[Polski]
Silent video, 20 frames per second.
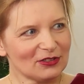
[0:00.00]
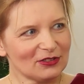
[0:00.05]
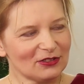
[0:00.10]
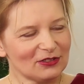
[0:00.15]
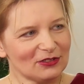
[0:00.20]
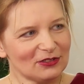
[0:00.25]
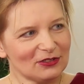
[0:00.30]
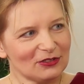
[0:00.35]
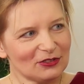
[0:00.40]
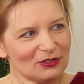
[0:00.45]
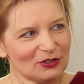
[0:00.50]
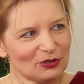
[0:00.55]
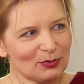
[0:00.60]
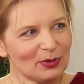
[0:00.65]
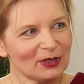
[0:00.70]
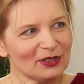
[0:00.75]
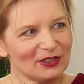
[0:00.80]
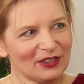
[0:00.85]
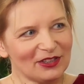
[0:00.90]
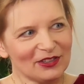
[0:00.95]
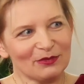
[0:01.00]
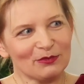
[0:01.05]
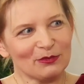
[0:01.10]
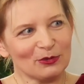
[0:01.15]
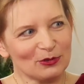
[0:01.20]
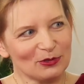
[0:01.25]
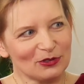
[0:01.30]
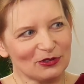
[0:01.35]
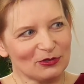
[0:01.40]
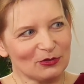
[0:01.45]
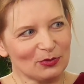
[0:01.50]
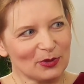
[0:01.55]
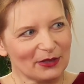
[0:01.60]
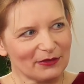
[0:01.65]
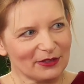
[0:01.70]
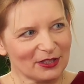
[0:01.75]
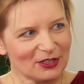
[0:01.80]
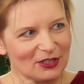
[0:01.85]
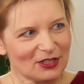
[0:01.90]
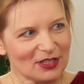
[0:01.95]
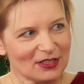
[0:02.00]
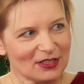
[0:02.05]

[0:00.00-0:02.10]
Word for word: e, czy będę mógł uprawiać